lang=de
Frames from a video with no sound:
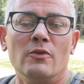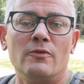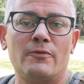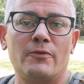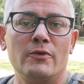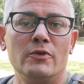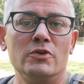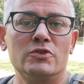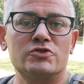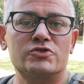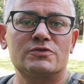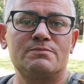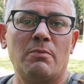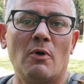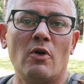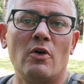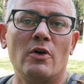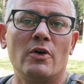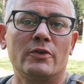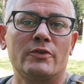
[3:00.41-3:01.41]
für
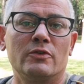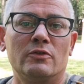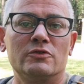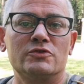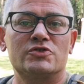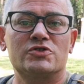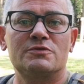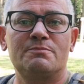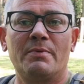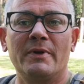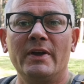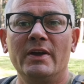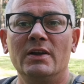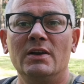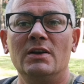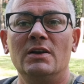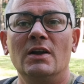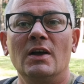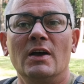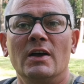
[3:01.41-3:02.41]
Sport und
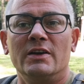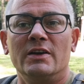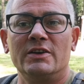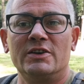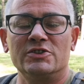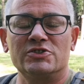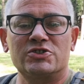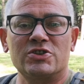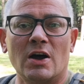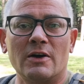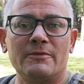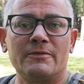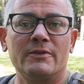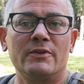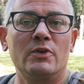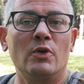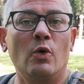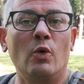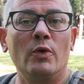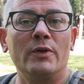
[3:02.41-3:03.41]
Spiel
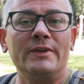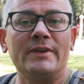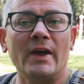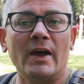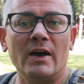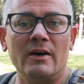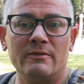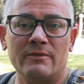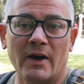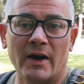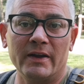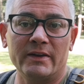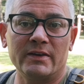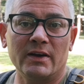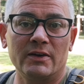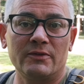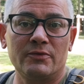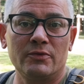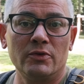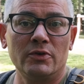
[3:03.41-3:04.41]
geschaffen und
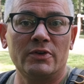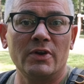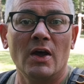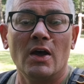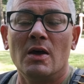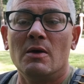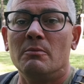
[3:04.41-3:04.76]
erweitert wird.